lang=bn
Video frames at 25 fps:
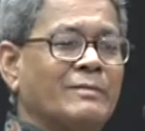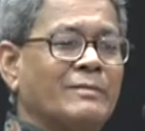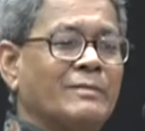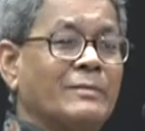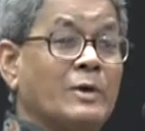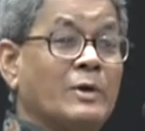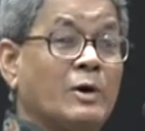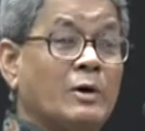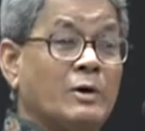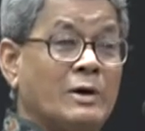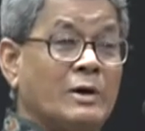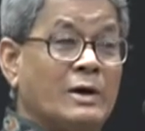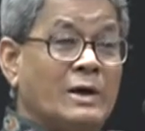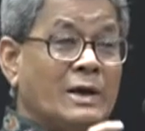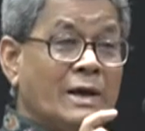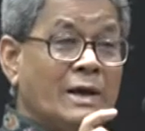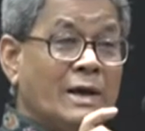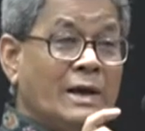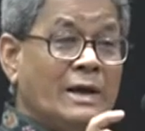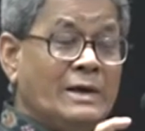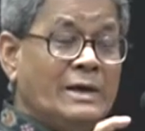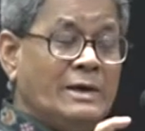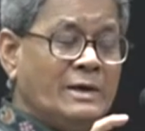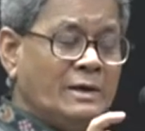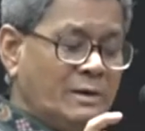তো
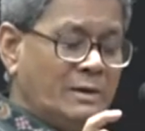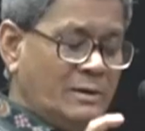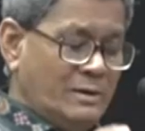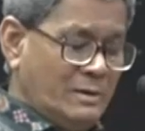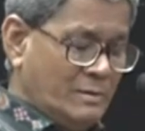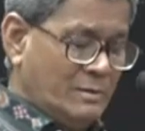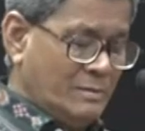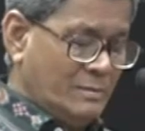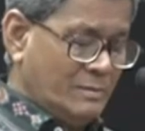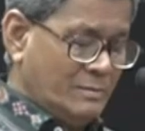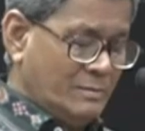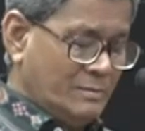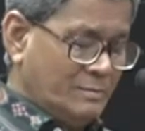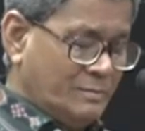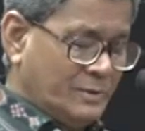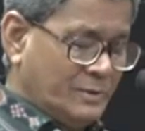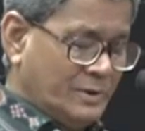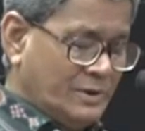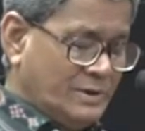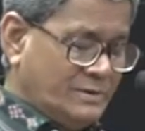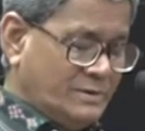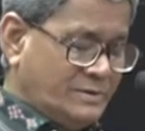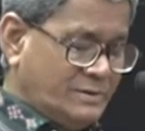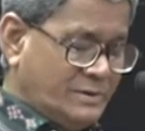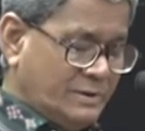এই
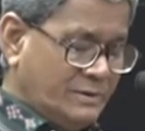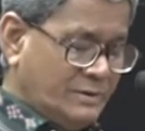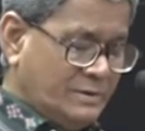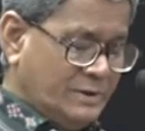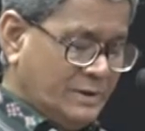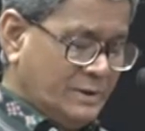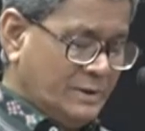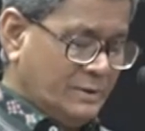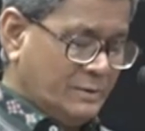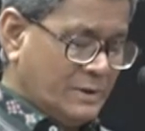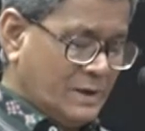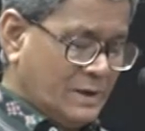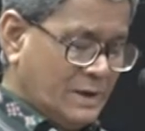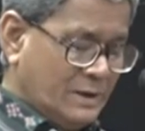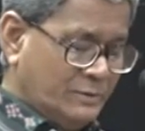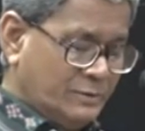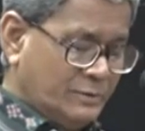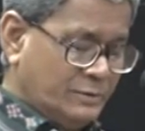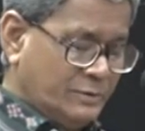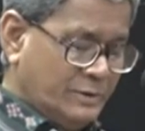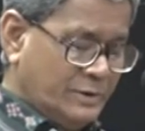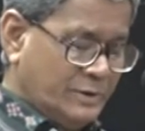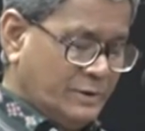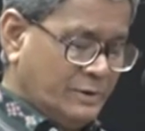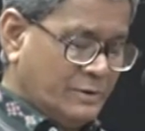পরিস্থিতি ওরা
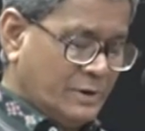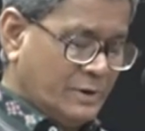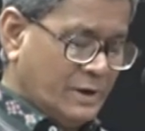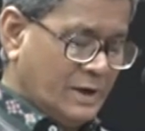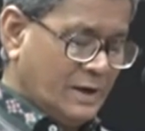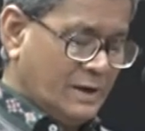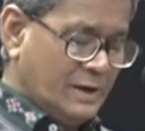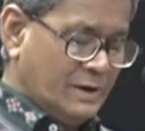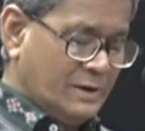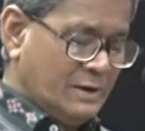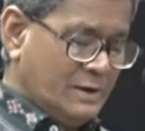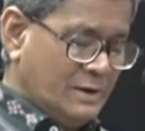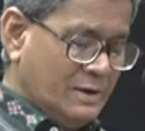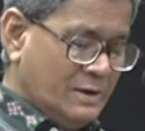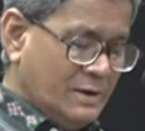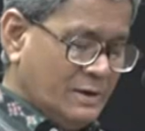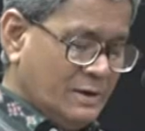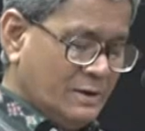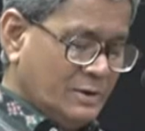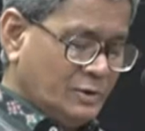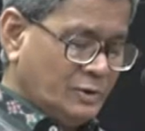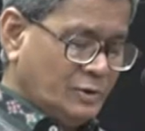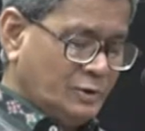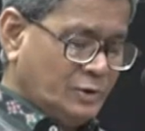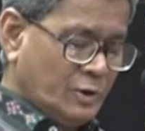তৈরি করার
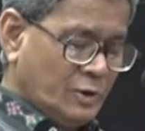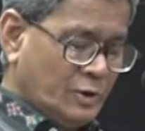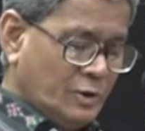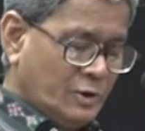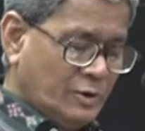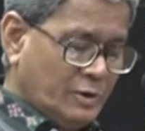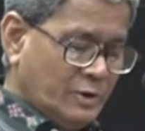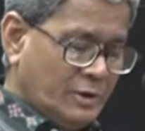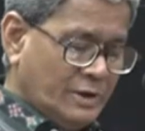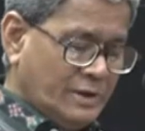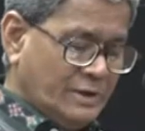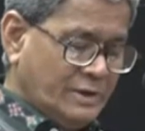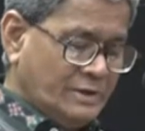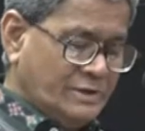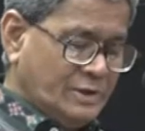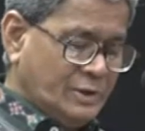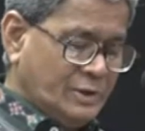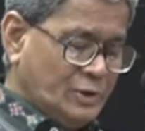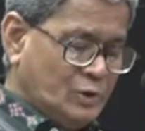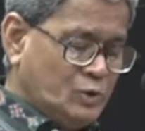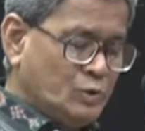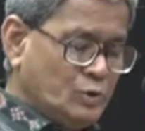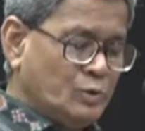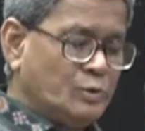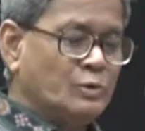জনগণের যে
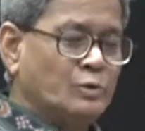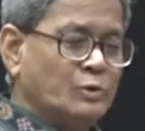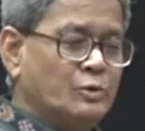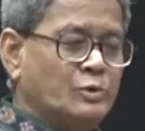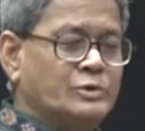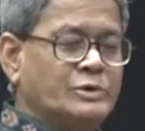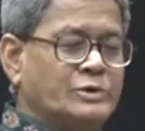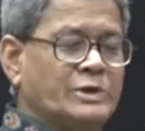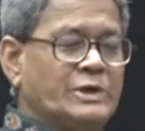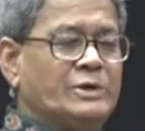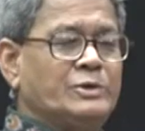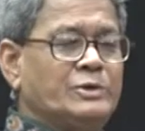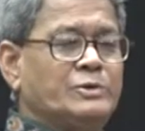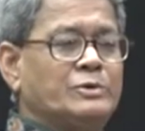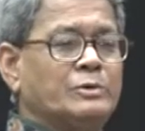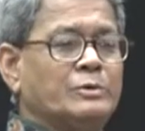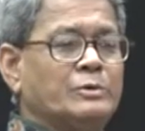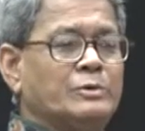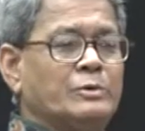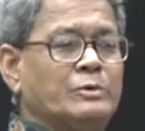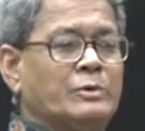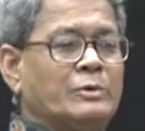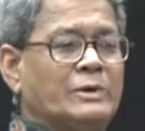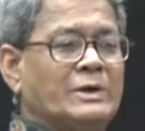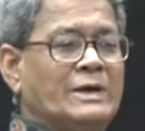ইস্যুগুলো সেই
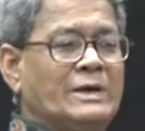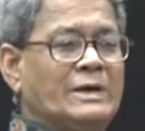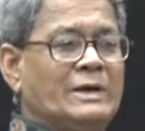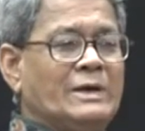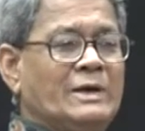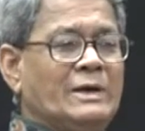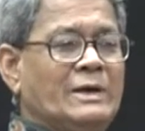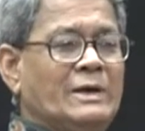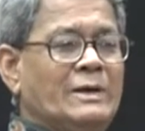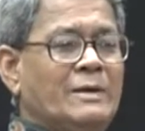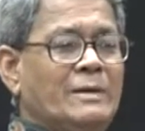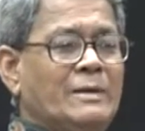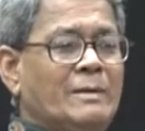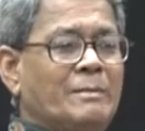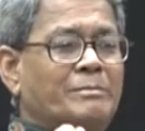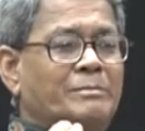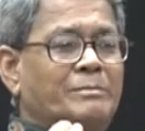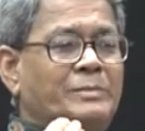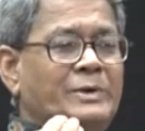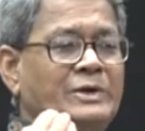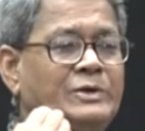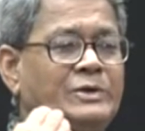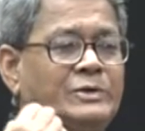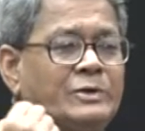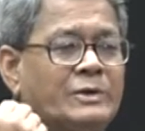ইস্যুগুলোকে
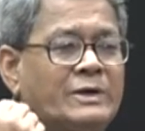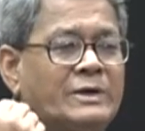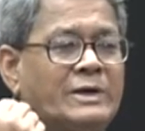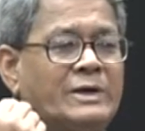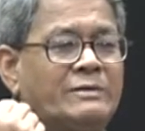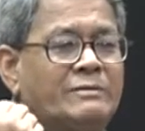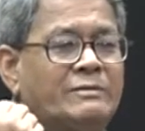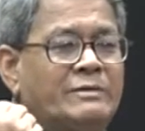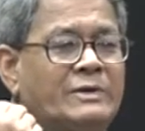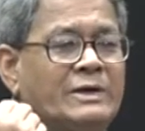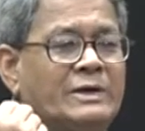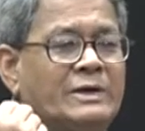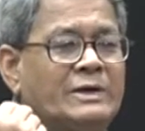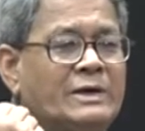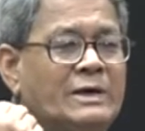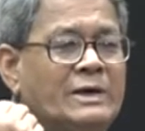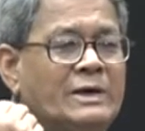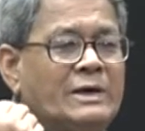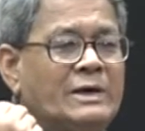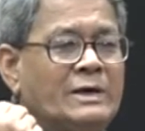পেছনের দিকে